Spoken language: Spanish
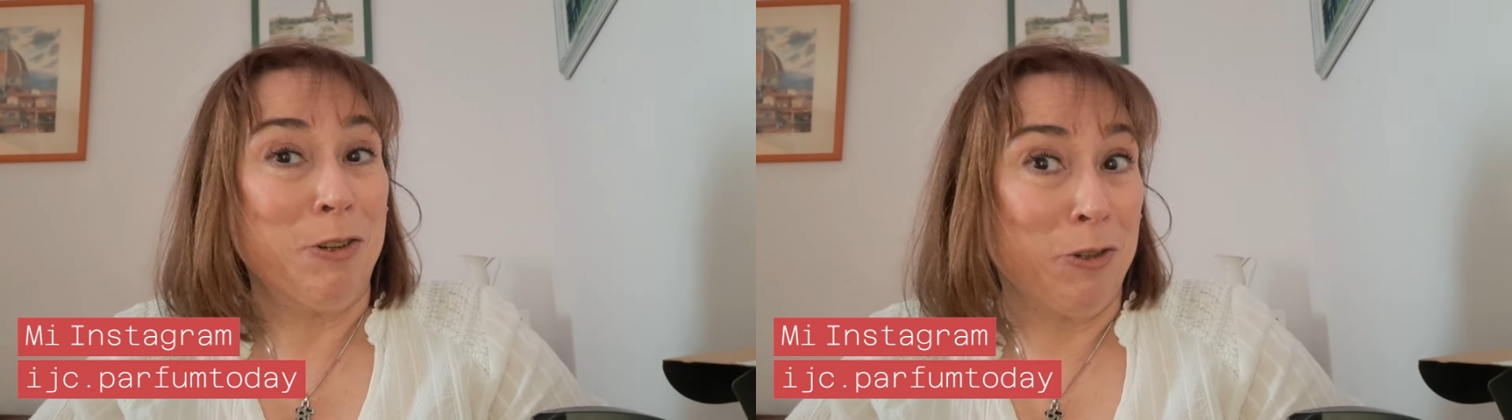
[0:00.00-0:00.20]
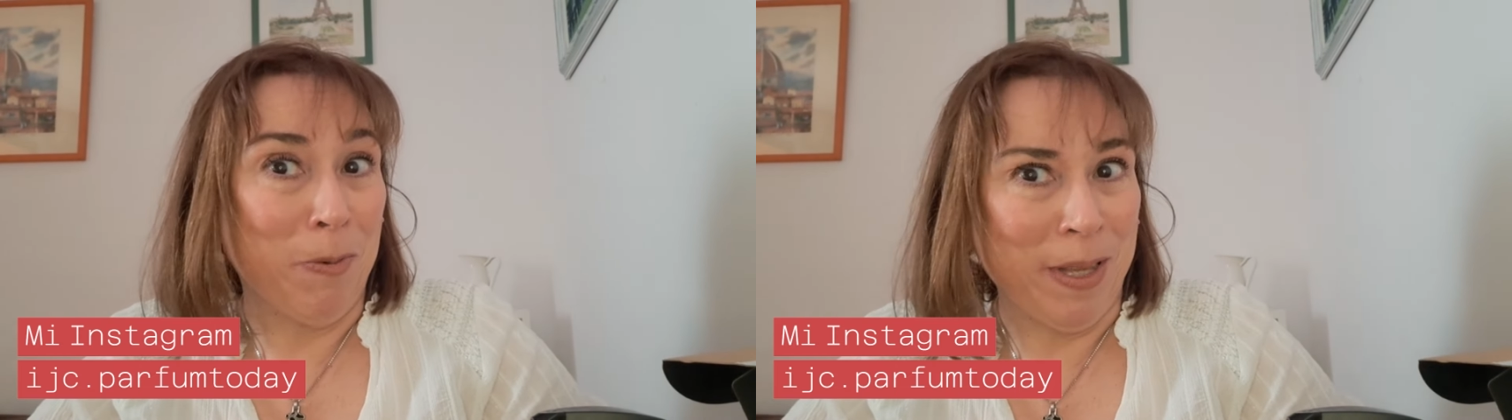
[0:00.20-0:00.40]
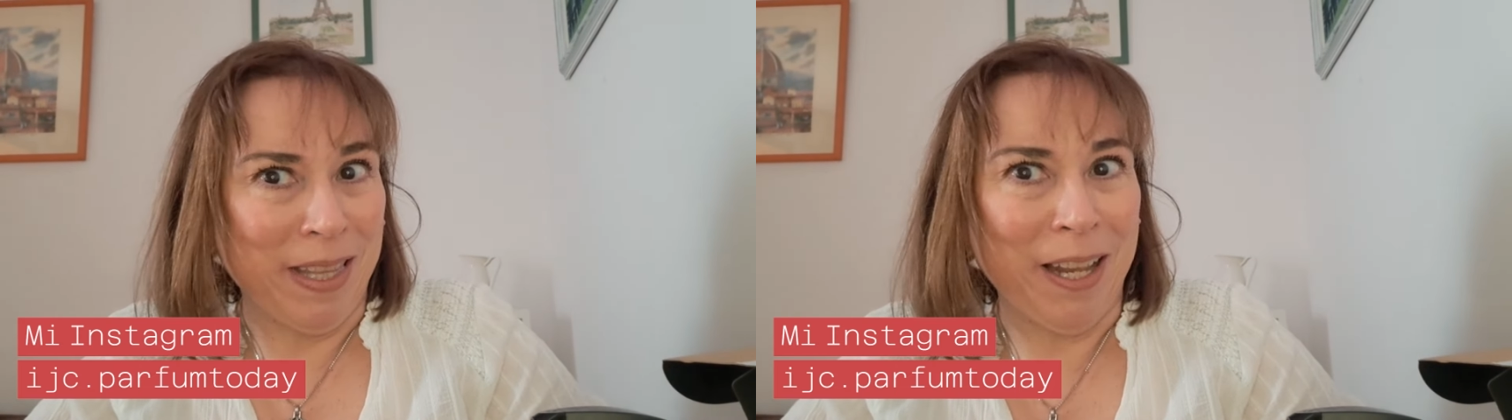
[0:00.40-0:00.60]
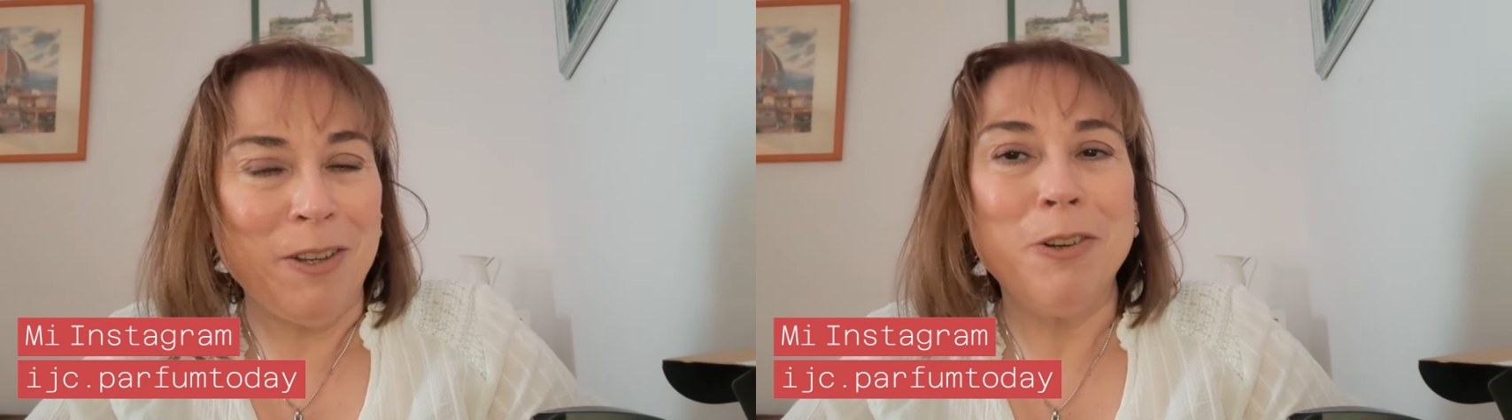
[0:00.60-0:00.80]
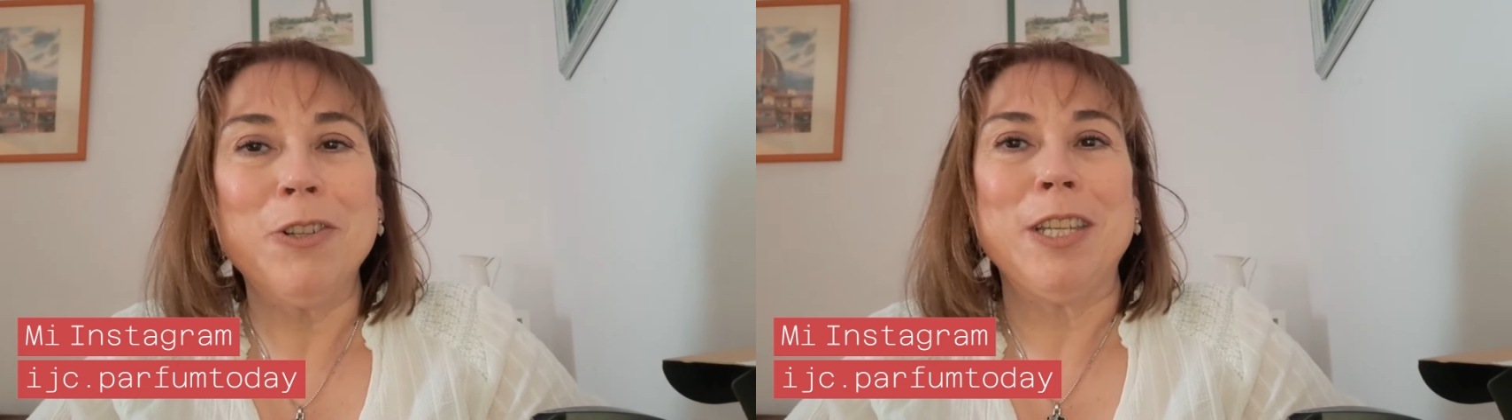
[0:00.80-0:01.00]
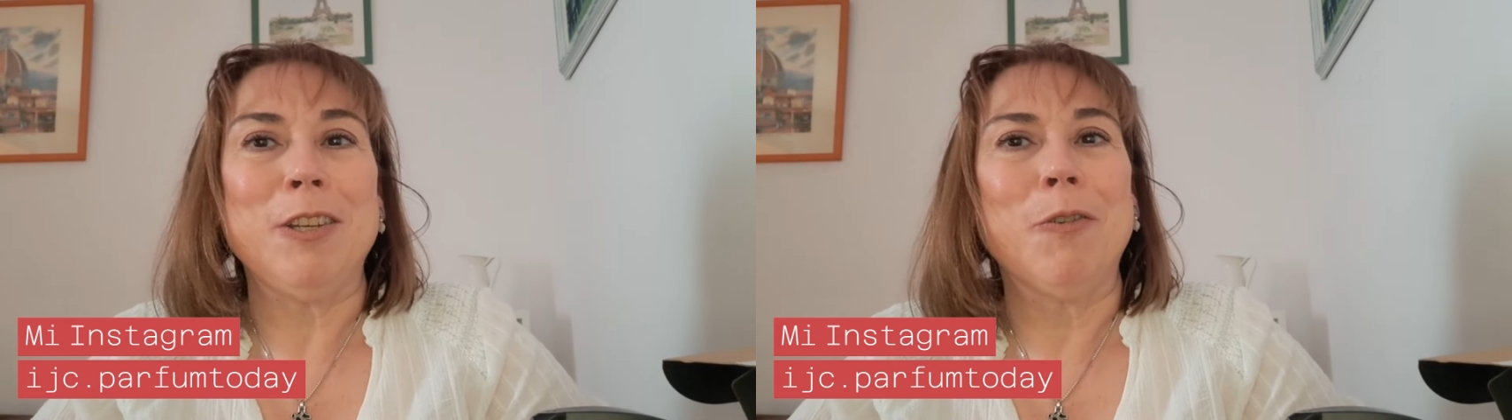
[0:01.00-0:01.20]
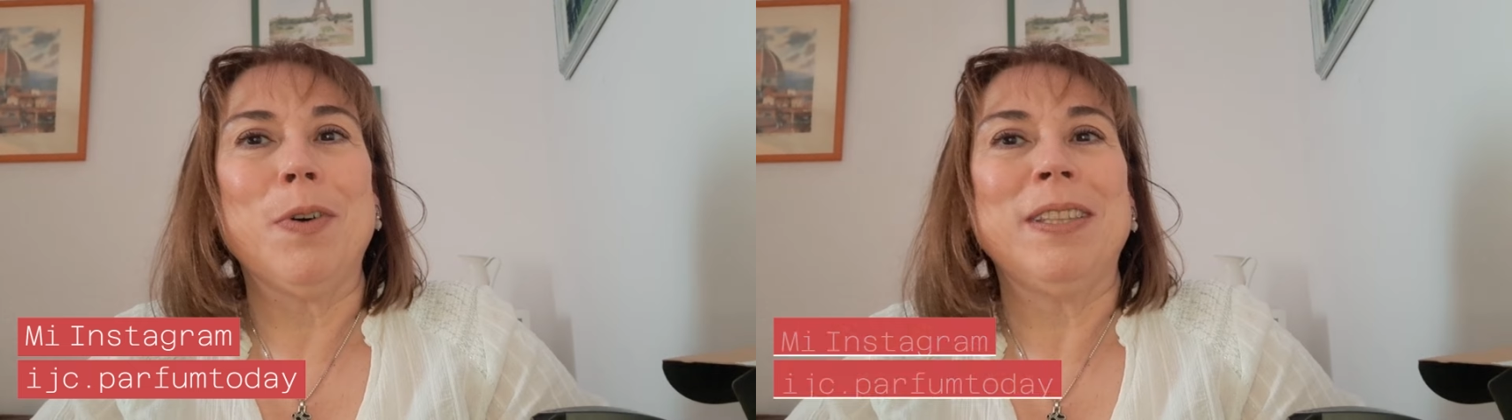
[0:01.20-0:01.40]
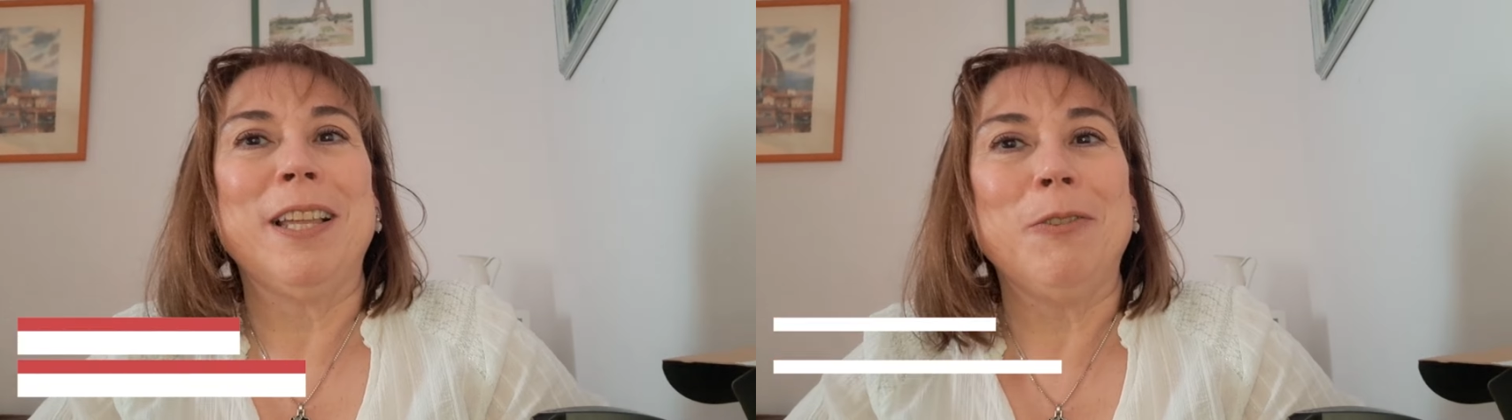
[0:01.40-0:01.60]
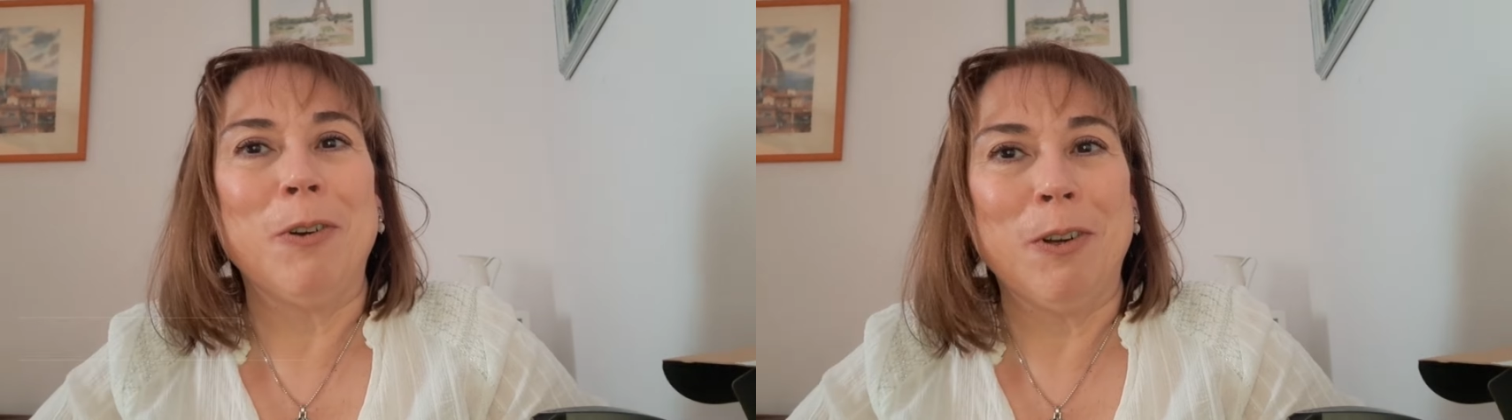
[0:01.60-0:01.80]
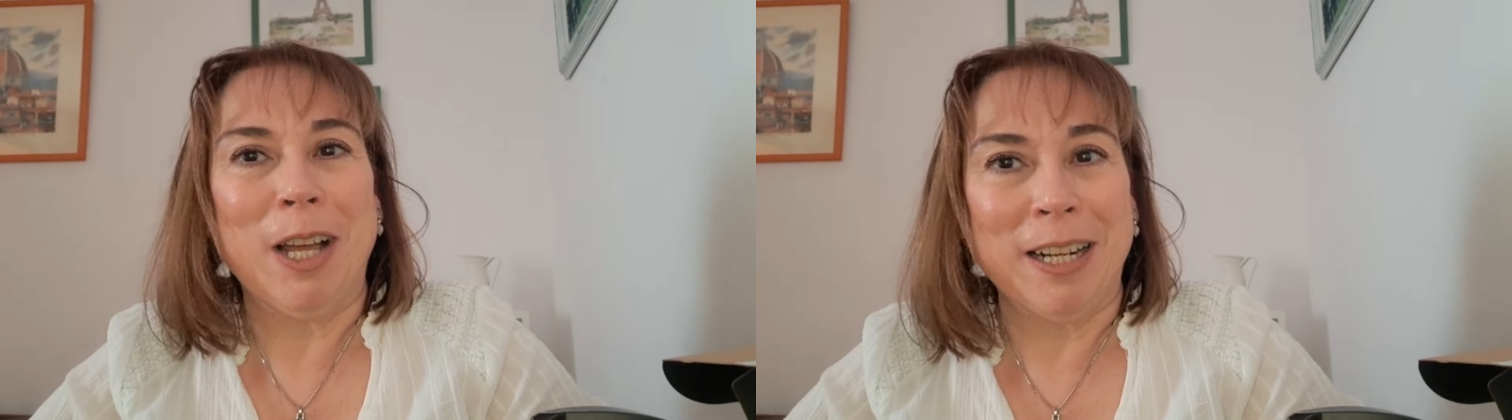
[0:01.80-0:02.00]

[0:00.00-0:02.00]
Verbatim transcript: los comentarios y no faltando